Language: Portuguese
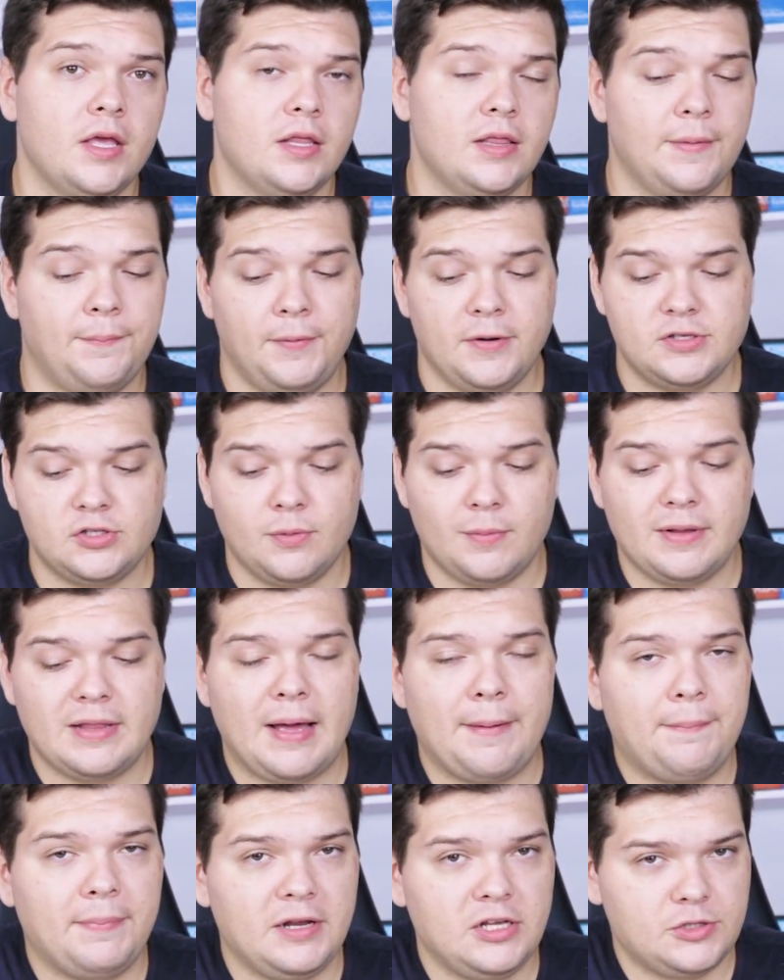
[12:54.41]
depois se eu
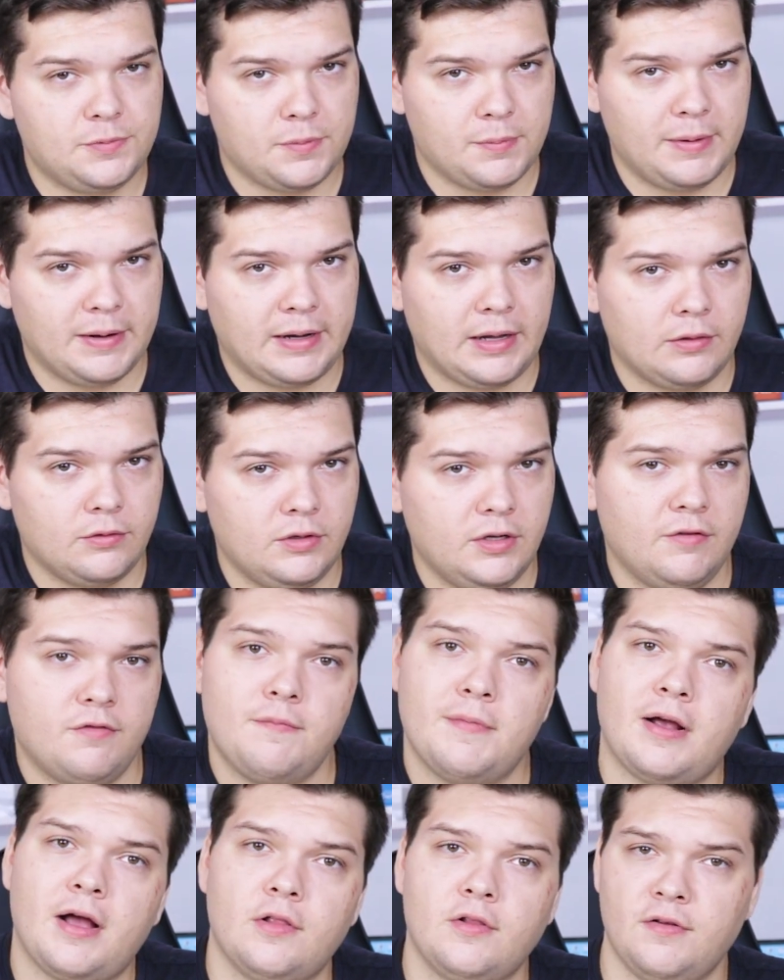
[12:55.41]
mandar a print para o Mercado Livre,
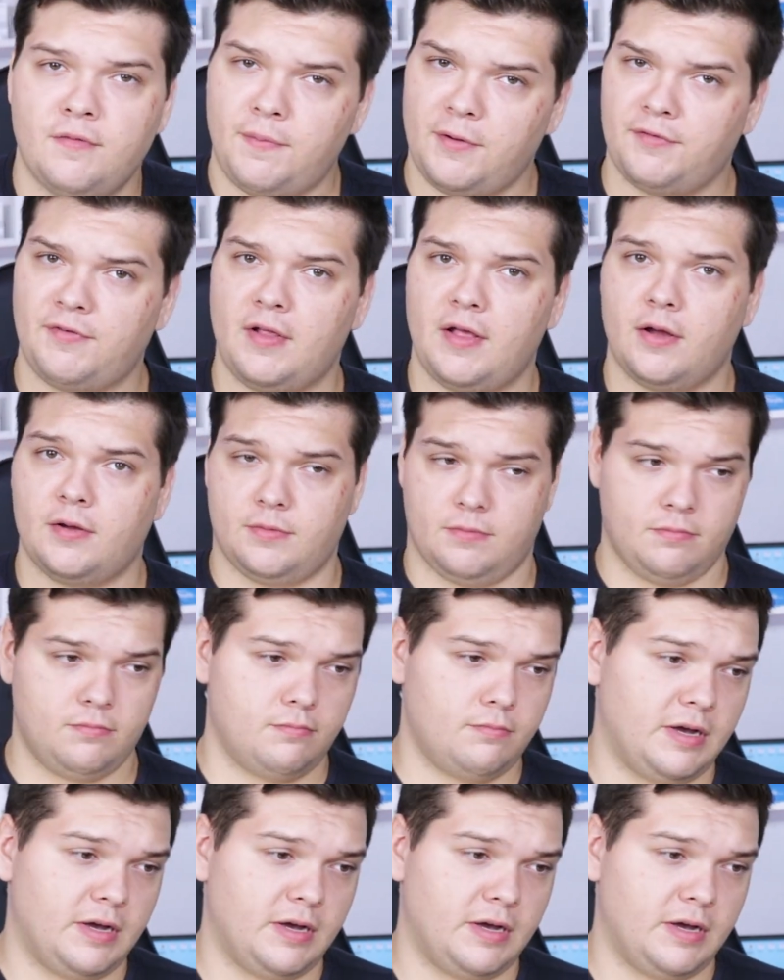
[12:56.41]
o Mercado Livre vai falar,